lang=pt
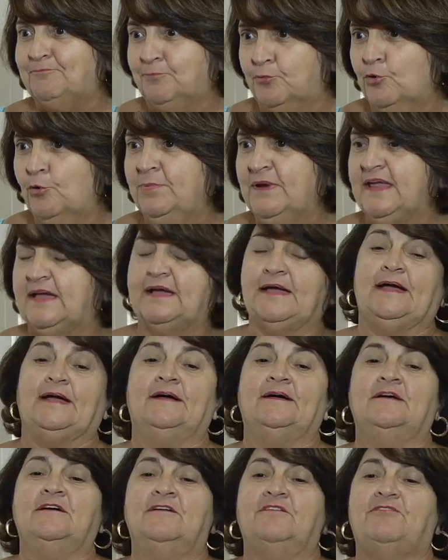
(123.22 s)

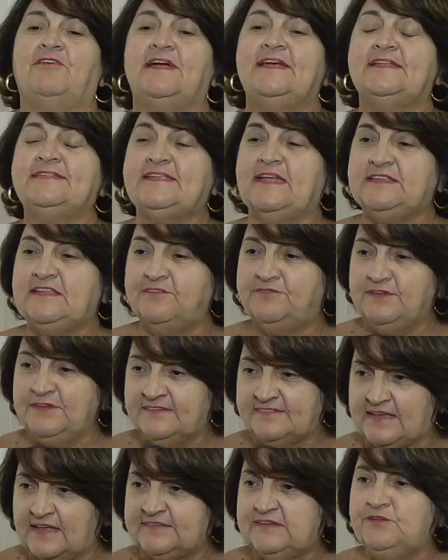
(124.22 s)
pública, vai até dia
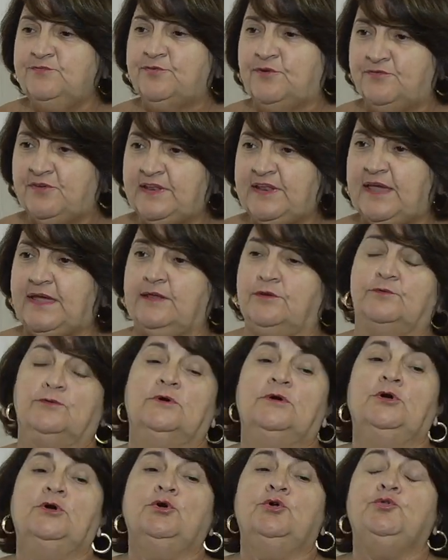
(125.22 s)
27 de fevereiro.
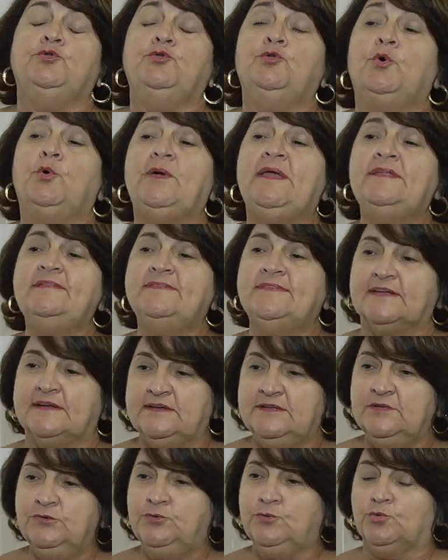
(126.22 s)
No
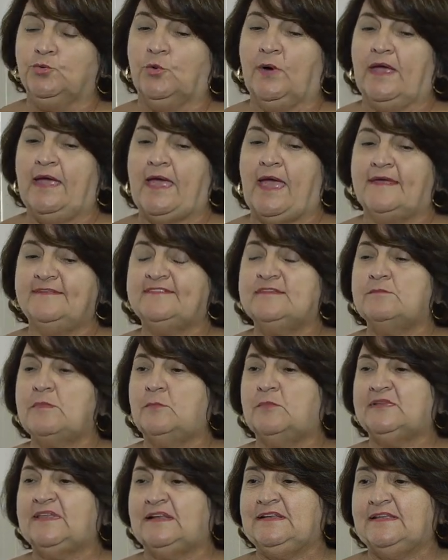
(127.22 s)
entanto, essa é uma
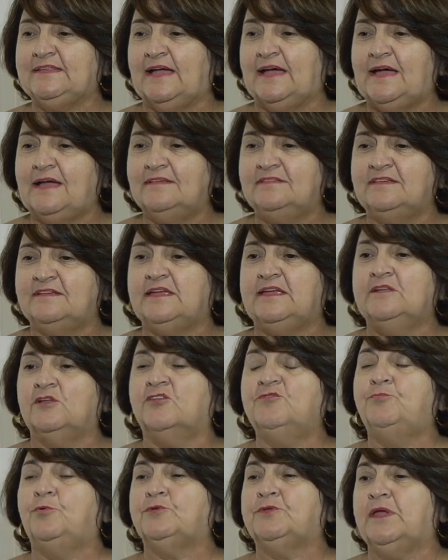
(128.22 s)
modalidade que
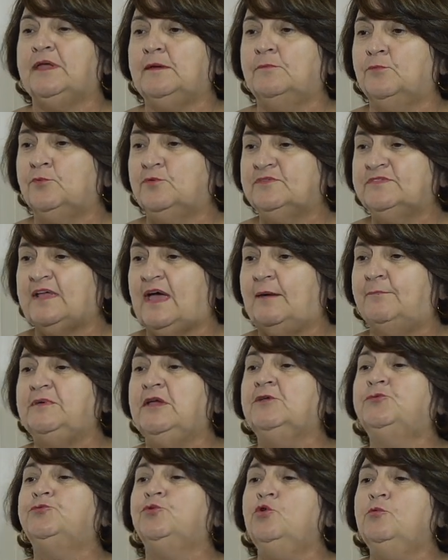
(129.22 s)
nós podemos
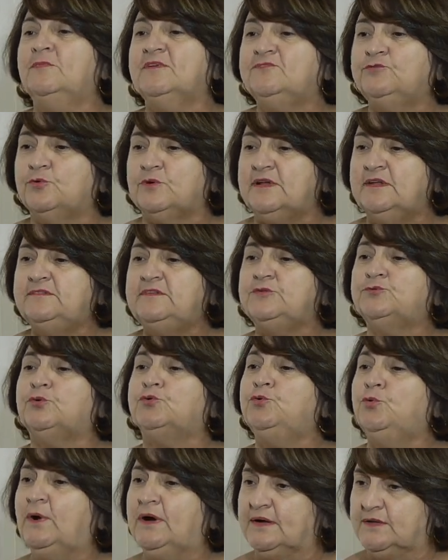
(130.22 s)
abrir turmas durante
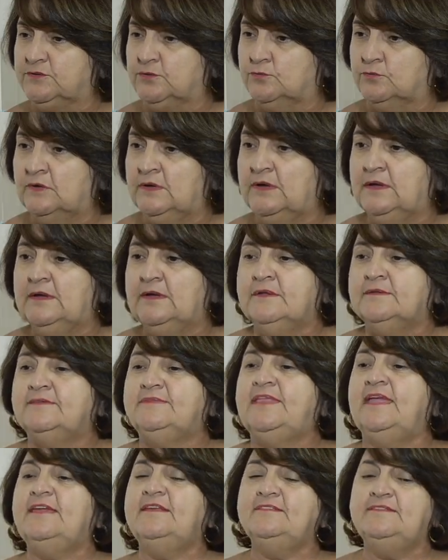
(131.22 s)
todo o ano.
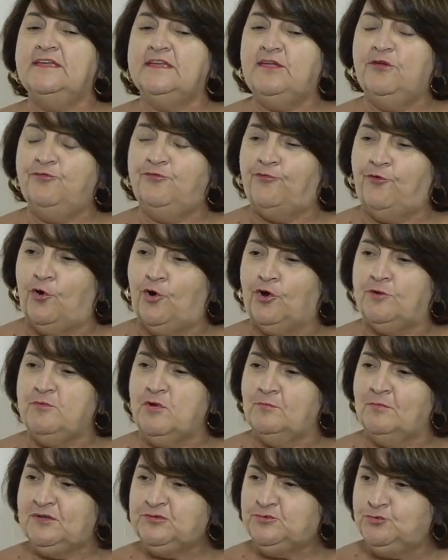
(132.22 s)
Desde que forme
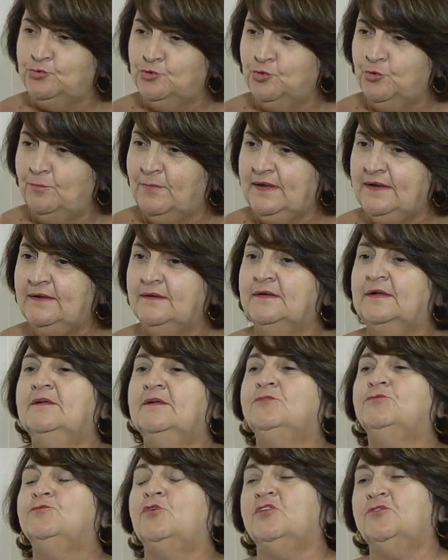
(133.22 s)
uma turma,
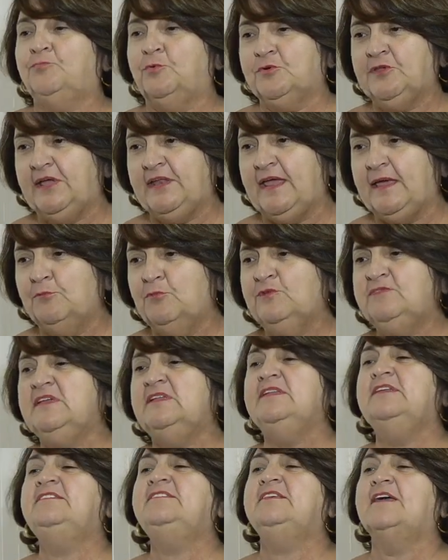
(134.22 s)
nós poderemos
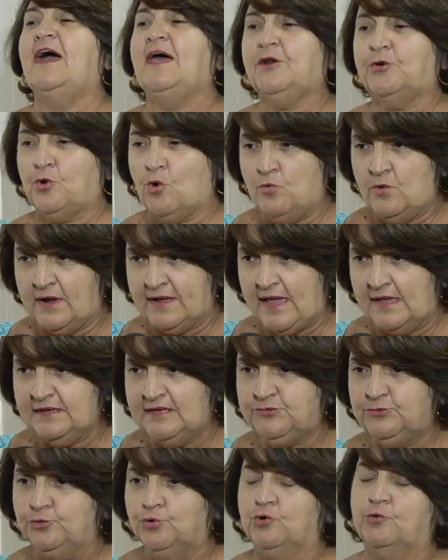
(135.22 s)
iniciar com
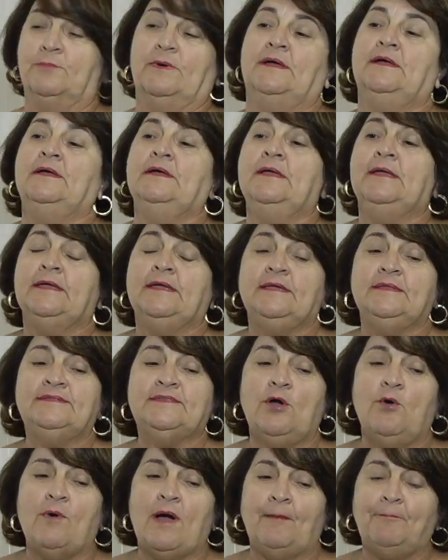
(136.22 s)
aquela turma.
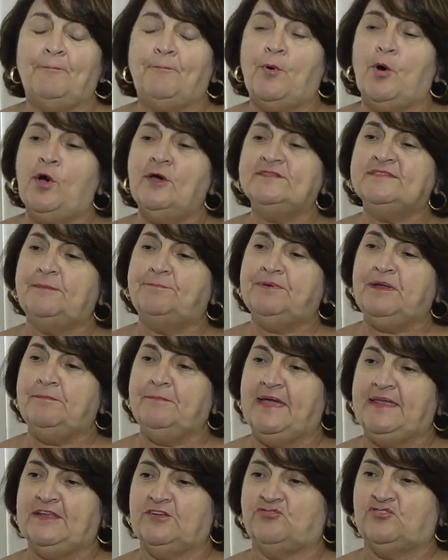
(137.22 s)
Então, após a
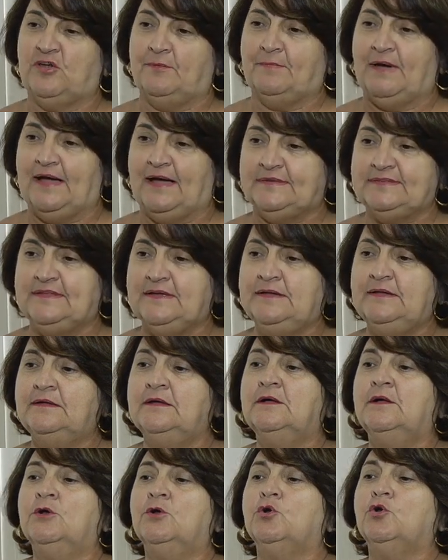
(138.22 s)
primeira chamada,
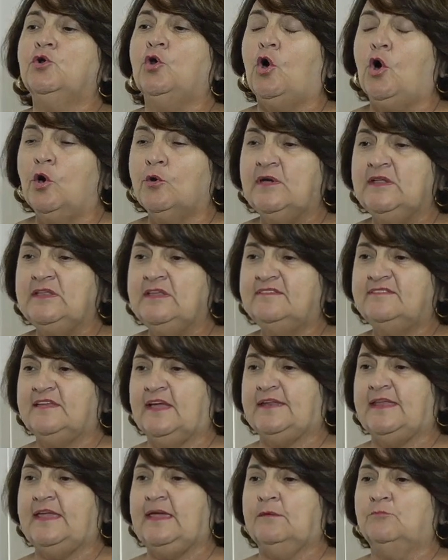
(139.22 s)
logo
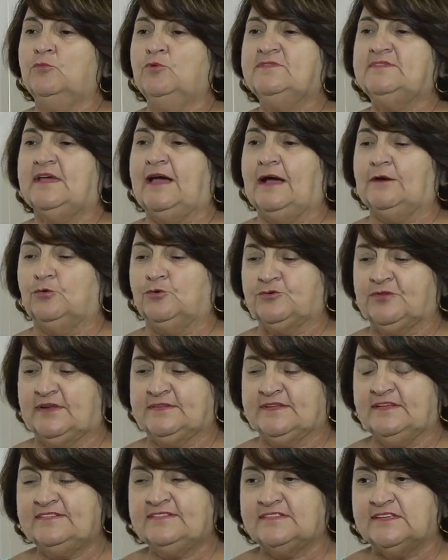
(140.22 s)
iniciaremos a
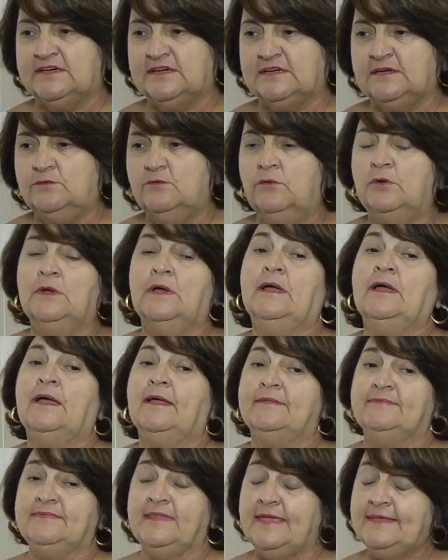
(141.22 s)
contratação,
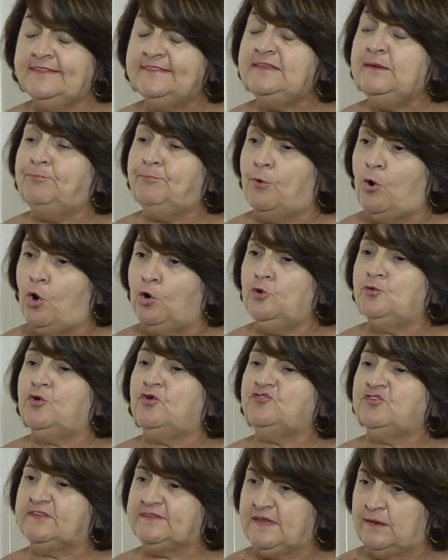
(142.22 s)
Neste polo,
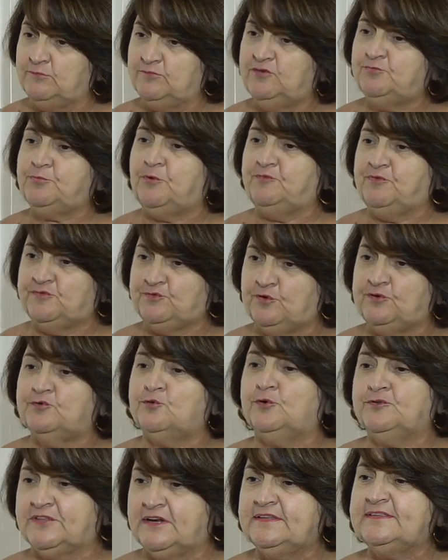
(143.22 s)
nós já temos os professores
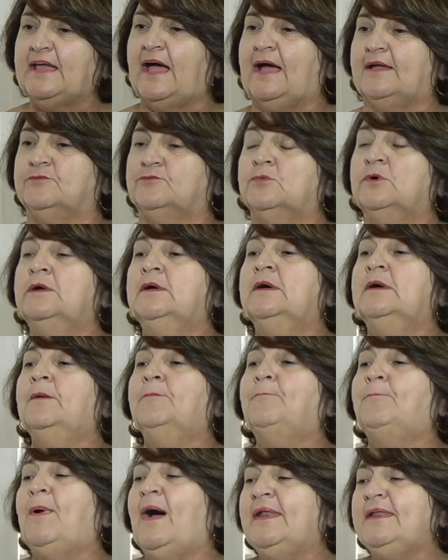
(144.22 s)
contratados.
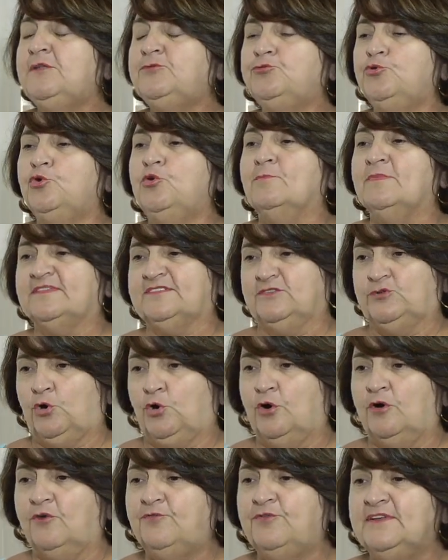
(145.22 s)
Para turmas
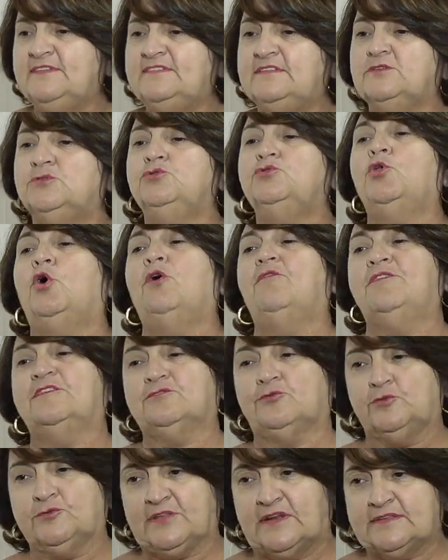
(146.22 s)
novas, novas
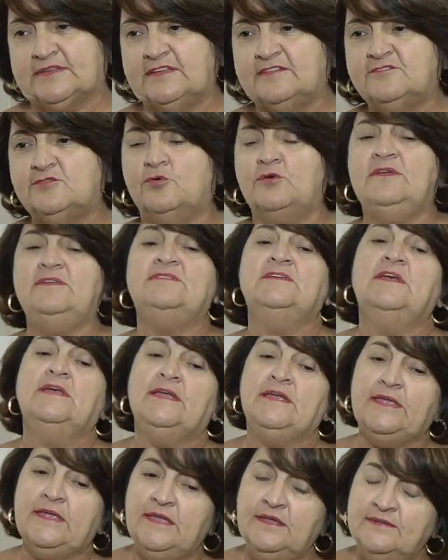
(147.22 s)
contratações
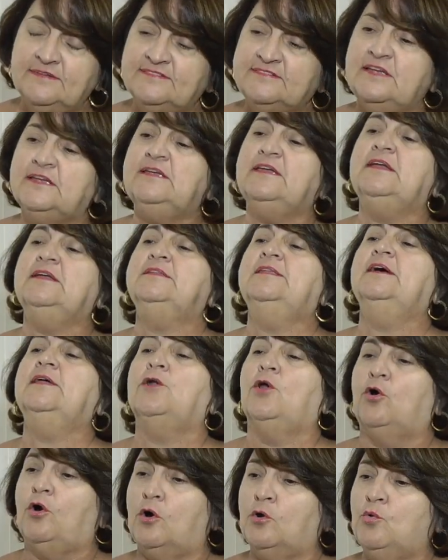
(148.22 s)
e, em seguida,
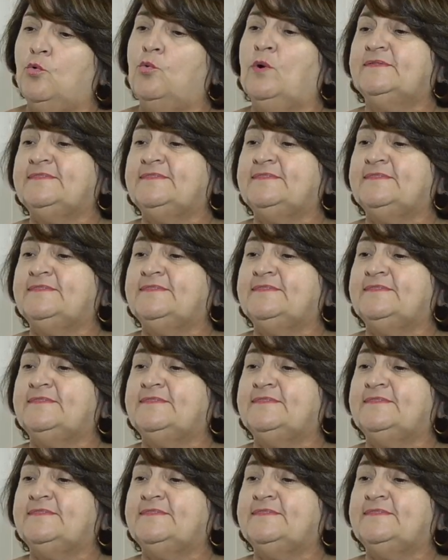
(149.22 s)
logo o